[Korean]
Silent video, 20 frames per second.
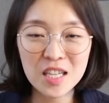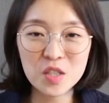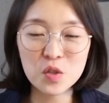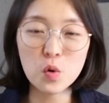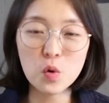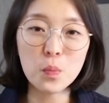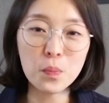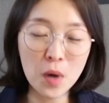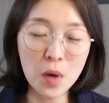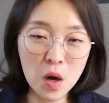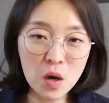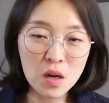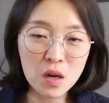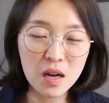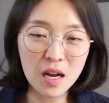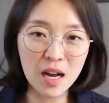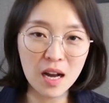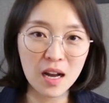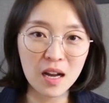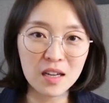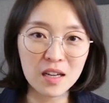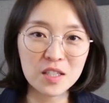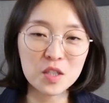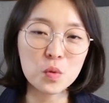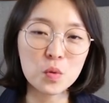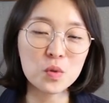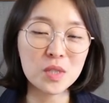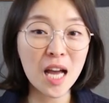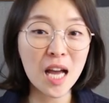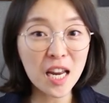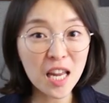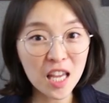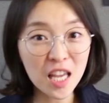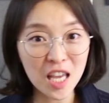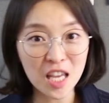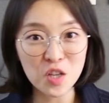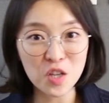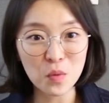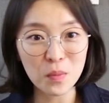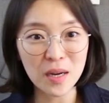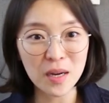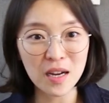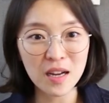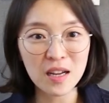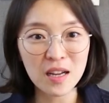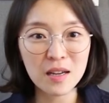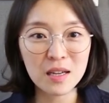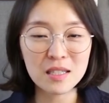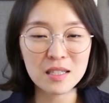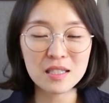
그리고 평가 그리고 사례 개념화